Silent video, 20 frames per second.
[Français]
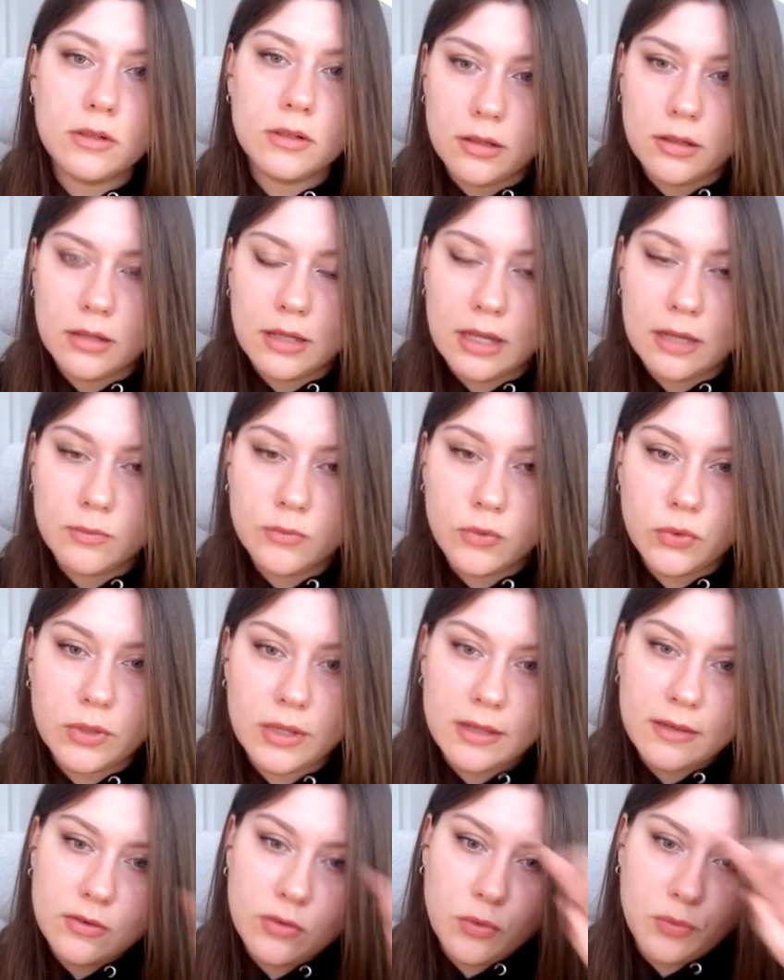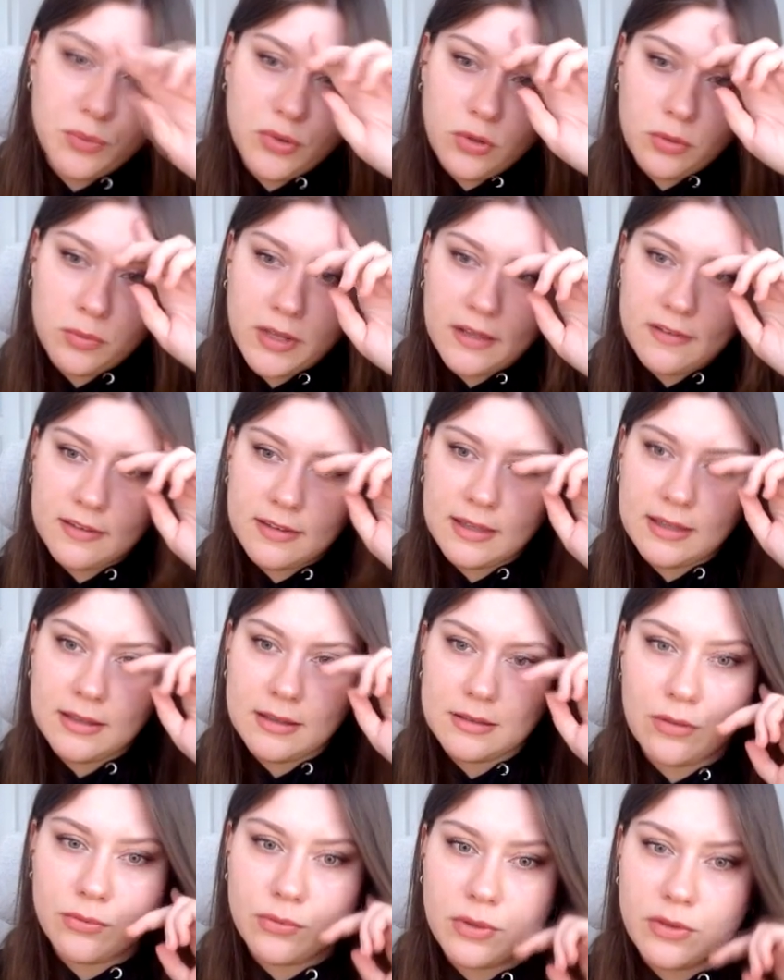Euh, amour, est-ce qu'on peut l'embrasser
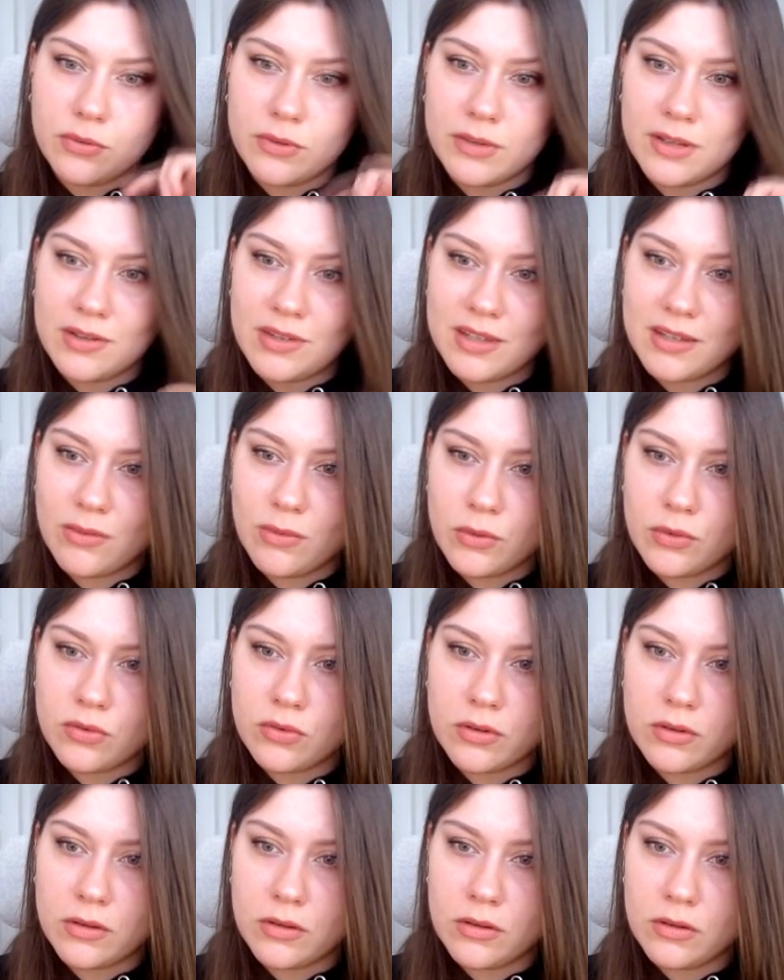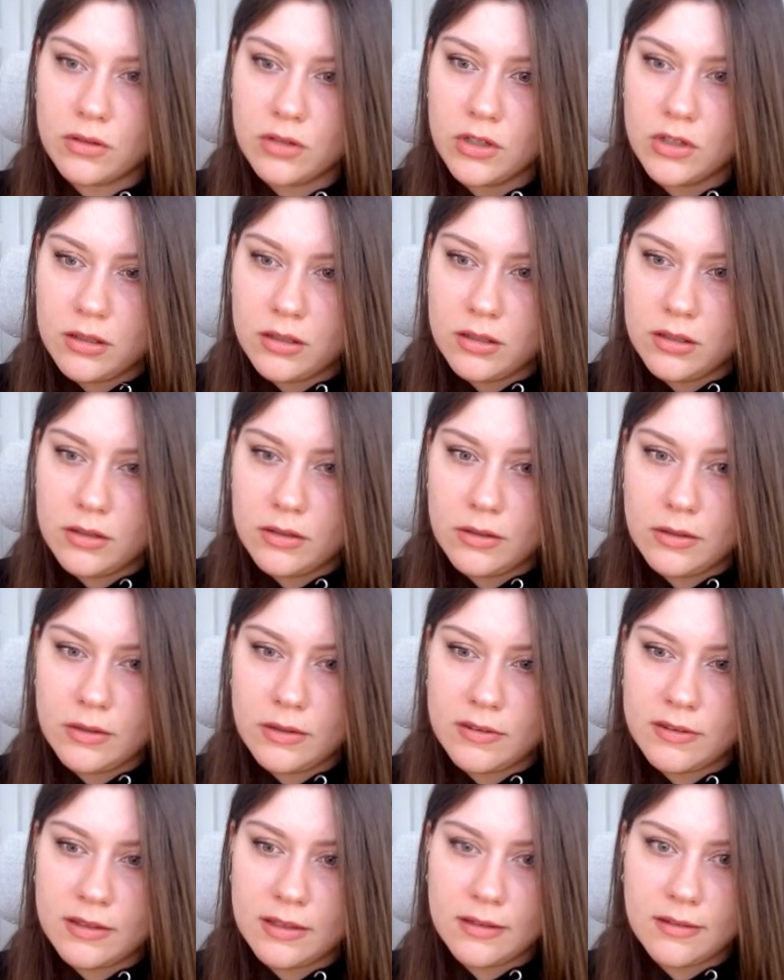Avouer son attirance, euh, euh
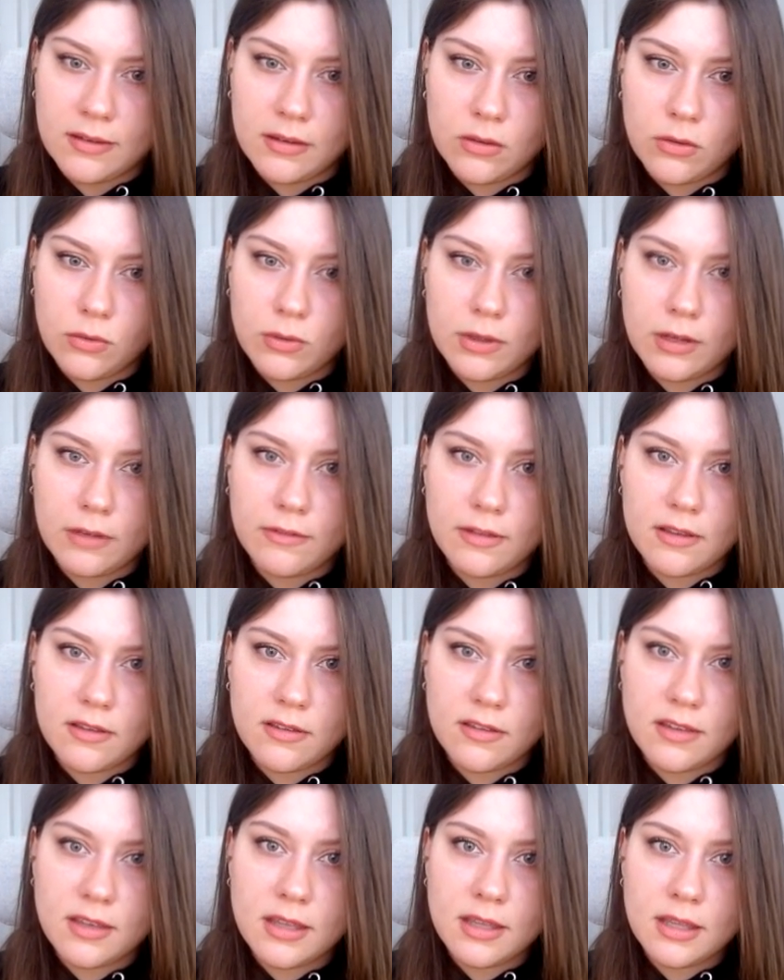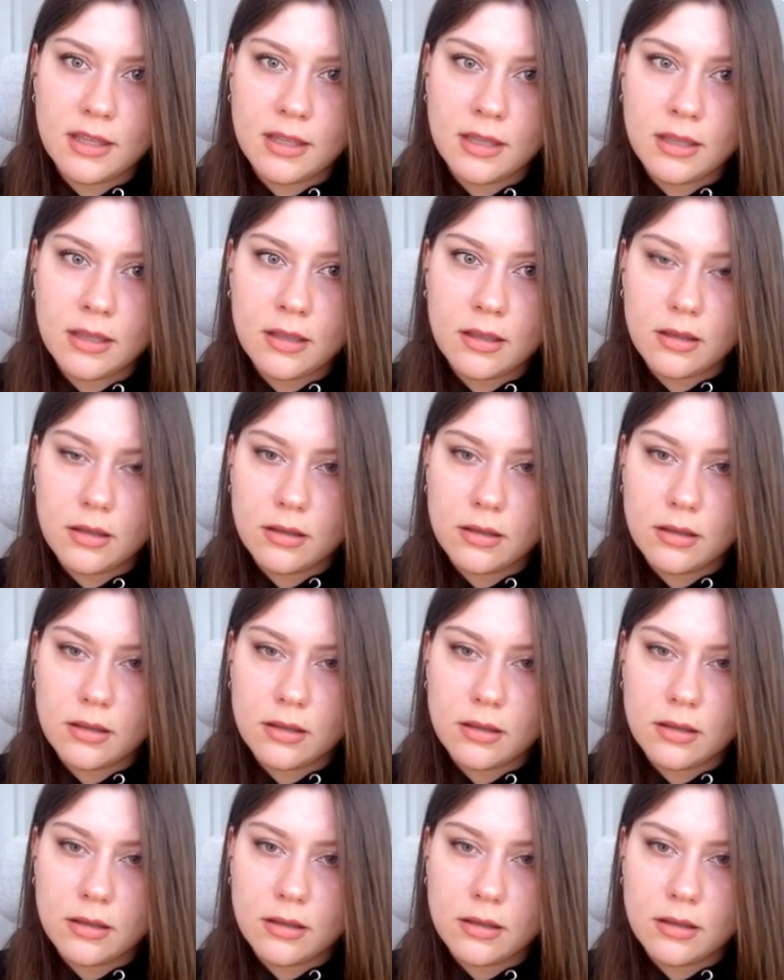essayer de séduire, vas-y.